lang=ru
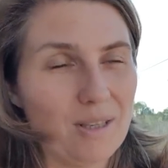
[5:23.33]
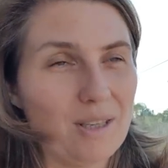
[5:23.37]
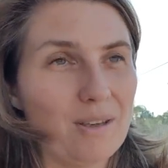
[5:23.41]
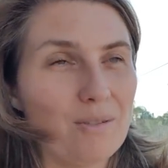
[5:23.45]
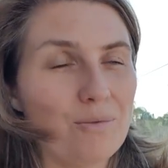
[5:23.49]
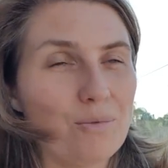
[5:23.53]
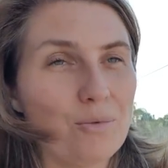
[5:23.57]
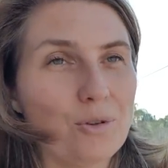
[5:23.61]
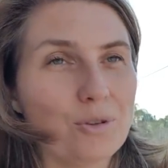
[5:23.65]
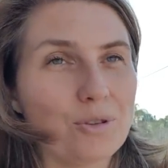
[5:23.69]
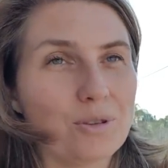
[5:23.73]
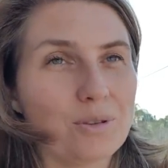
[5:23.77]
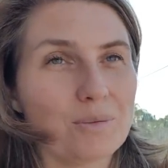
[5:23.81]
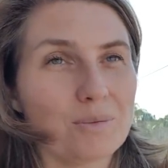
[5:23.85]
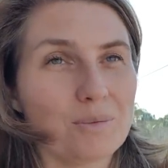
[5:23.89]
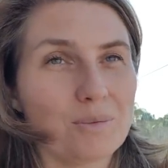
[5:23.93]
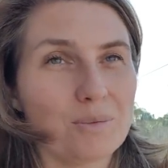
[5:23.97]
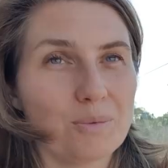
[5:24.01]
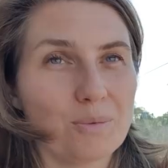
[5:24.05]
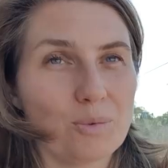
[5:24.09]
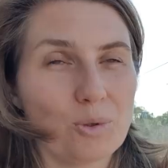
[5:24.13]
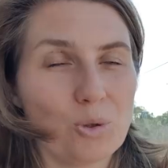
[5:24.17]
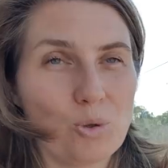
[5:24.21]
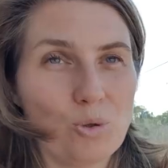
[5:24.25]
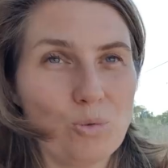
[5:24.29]
и вот
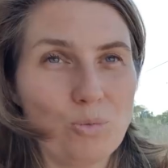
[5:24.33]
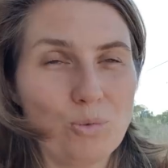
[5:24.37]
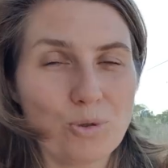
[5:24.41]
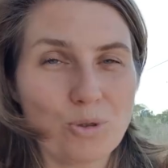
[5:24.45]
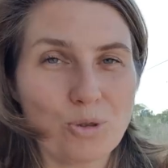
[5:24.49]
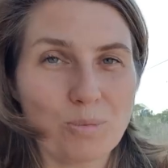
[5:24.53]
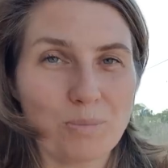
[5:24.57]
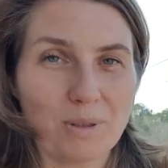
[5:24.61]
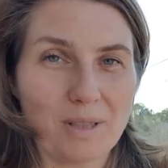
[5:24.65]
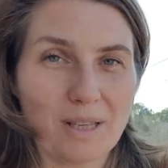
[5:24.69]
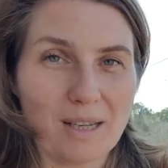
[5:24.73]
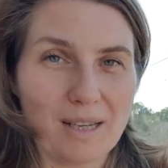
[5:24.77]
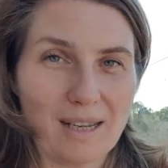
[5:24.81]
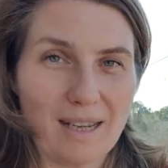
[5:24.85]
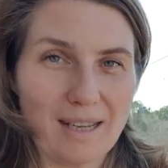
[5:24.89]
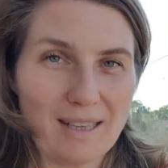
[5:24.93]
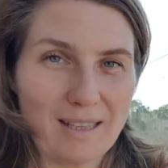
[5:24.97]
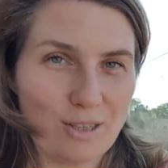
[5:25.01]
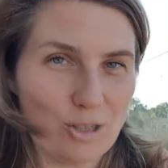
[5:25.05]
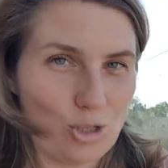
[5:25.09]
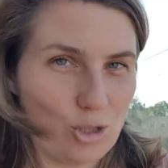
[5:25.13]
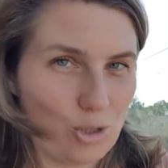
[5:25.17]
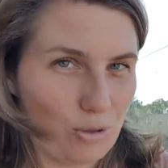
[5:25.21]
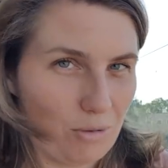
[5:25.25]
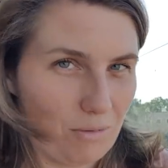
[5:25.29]
э, к хумусу
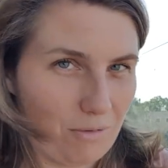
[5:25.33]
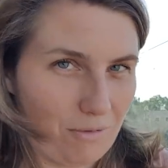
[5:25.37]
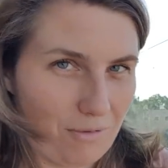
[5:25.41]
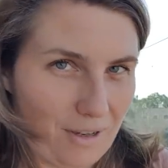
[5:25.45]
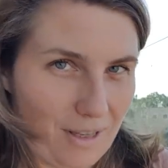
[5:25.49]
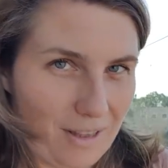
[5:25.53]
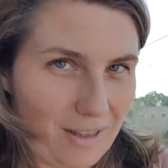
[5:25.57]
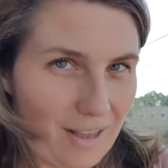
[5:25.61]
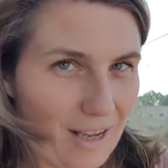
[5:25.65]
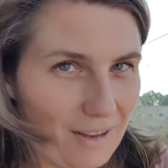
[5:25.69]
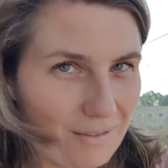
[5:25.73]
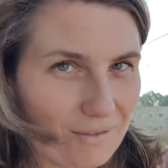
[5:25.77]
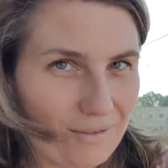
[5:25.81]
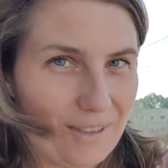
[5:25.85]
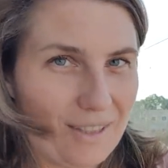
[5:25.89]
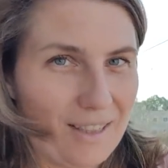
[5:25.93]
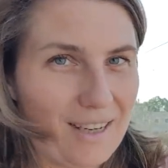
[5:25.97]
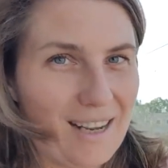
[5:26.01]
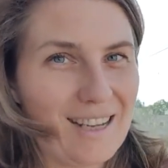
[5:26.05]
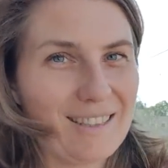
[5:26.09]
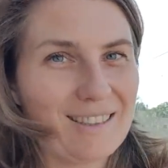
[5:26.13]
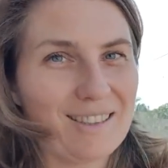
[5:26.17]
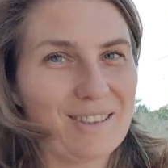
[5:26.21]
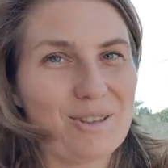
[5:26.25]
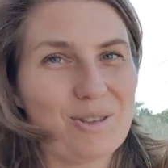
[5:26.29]
полагается еще и фалафель,
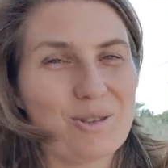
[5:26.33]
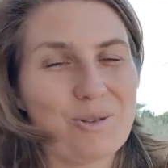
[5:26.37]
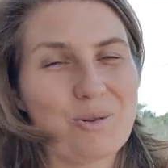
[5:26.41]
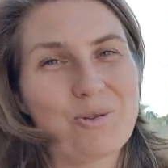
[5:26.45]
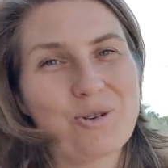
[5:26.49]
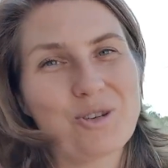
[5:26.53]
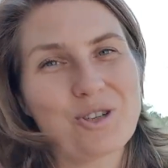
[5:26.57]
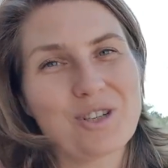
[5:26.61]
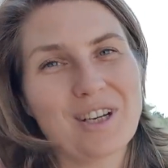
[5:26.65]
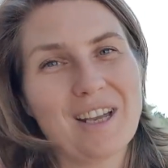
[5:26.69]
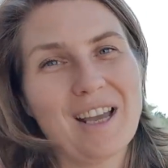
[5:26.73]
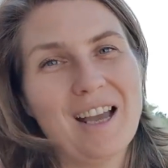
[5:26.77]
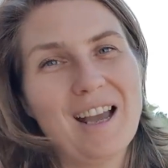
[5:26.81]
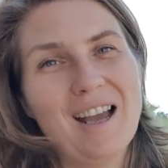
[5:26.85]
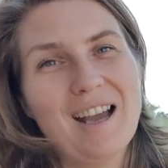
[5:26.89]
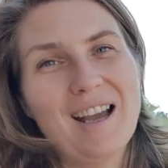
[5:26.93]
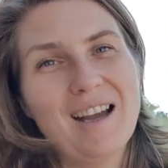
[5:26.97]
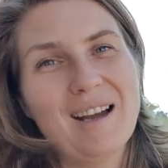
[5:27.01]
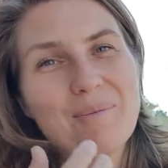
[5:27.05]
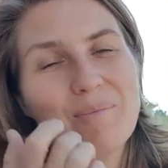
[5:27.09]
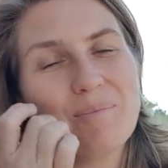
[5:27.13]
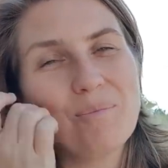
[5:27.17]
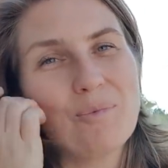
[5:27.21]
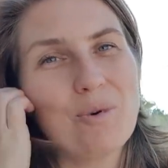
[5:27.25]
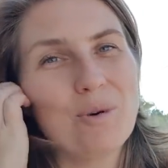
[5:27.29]
это тоже
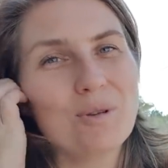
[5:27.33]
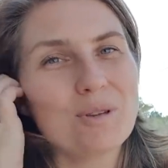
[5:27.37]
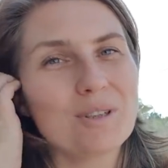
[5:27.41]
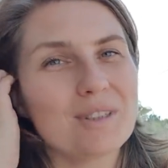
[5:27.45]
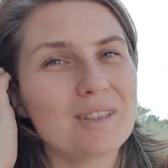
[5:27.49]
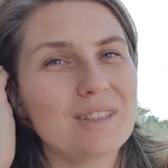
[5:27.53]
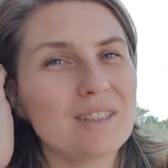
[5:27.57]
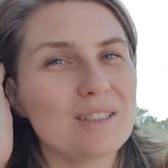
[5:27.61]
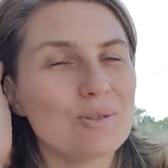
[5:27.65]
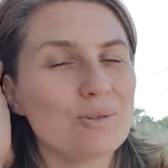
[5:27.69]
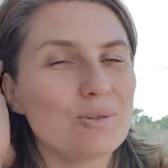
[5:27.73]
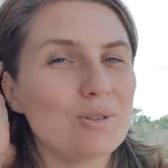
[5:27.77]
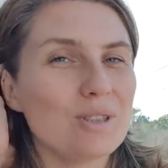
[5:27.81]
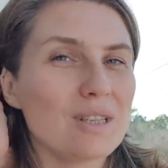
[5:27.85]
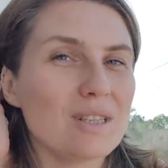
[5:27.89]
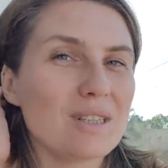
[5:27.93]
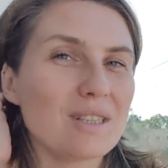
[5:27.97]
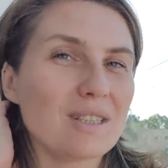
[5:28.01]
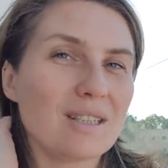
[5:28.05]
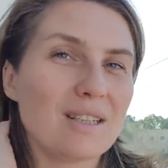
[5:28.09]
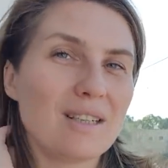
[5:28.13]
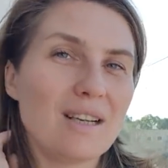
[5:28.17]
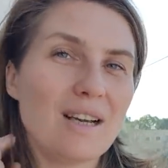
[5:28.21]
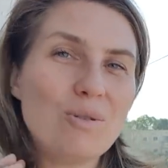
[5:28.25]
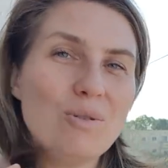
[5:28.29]
молотый
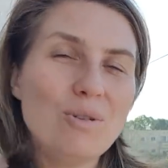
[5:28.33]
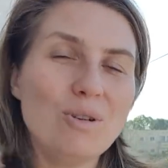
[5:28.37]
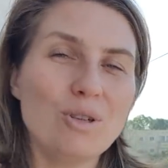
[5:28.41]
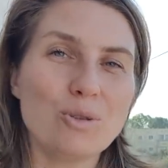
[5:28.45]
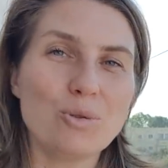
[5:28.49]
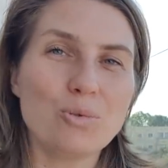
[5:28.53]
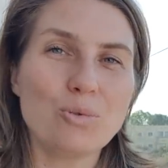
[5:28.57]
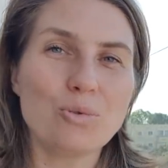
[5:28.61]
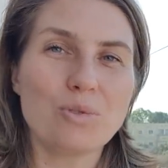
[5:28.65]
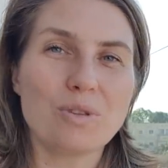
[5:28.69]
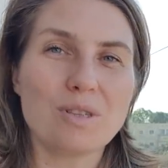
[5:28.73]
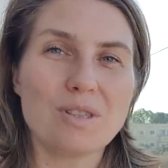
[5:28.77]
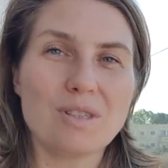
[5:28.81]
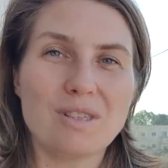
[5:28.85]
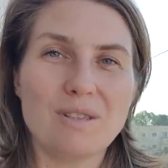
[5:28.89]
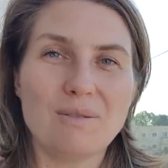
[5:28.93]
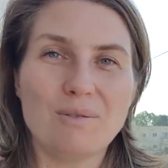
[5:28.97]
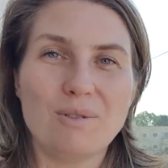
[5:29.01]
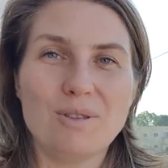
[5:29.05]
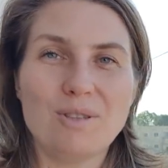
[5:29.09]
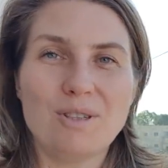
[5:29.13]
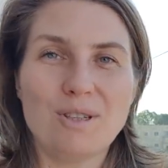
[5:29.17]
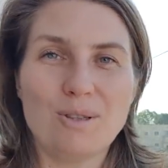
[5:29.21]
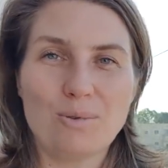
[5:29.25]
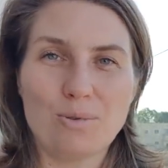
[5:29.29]
турецкий горох, нут, из
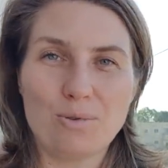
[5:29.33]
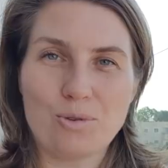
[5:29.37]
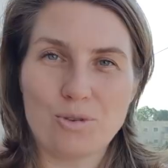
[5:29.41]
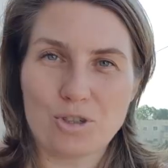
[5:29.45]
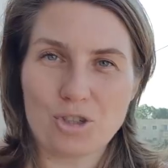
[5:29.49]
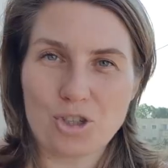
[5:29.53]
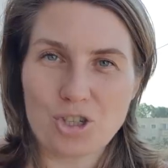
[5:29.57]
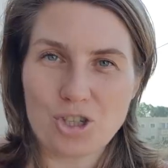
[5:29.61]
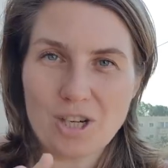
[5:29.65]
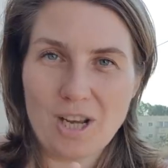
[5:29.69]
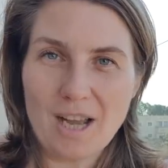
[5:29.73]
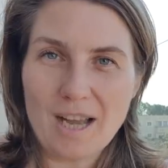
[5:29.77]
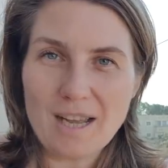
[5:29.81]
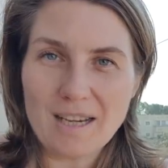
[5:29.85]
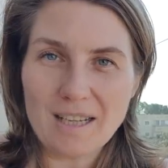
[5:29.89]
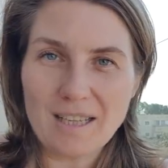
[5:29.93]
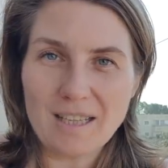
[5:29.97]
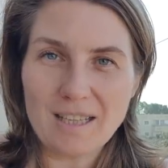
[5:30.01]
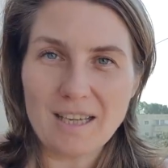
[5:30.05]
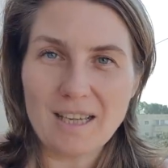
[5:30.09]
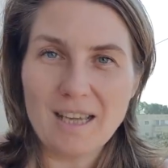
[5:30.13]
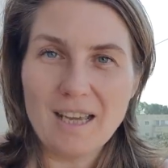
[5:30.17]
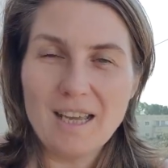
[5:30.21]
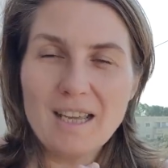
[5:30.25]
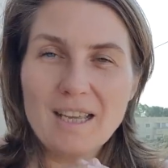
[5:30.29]
него делаются
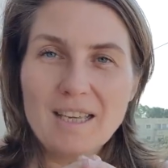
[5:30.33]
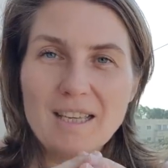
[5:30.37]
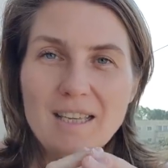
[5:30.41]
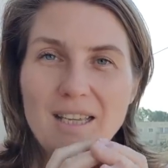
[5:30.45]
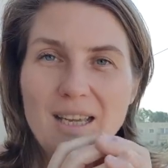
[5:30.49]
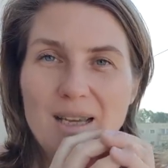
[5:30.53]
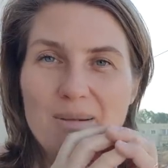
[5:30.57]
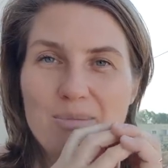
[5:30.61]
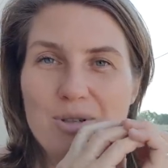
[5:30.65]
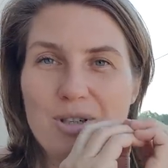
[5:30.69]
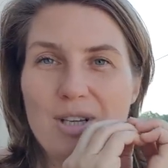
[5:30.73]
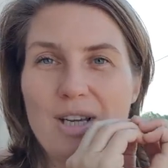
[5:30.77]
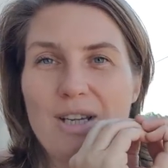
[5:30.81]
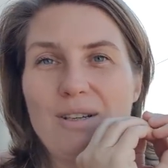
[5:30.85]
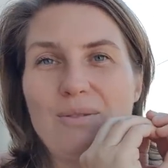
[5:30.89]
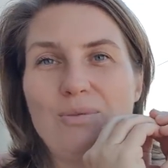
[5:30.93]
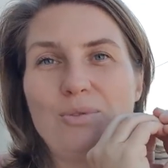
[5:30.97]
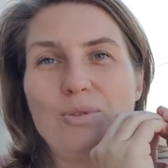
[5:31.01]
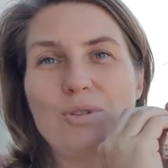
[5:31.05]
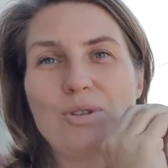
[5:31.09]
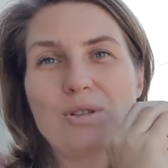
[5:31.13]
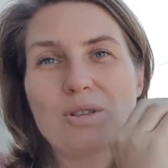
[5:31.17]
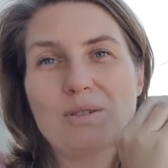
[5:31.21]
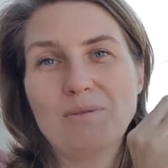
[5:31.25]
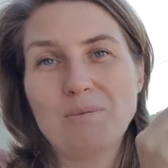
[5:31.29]
шарики и
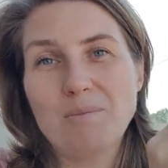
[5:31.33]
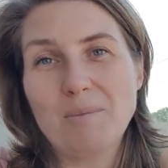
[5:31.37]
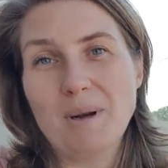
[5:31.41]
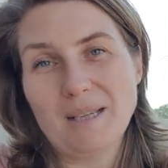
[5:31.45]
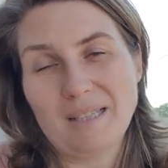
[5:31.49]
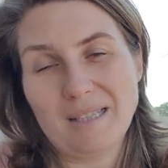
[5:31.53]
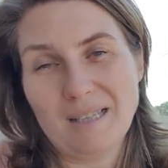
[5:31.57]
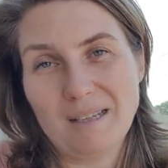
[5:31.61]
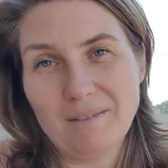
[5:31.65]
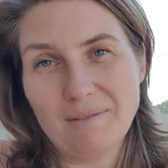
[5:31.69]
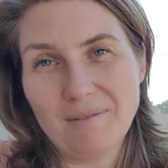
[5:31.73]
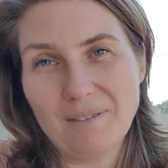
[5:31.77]
обжариваются в масле.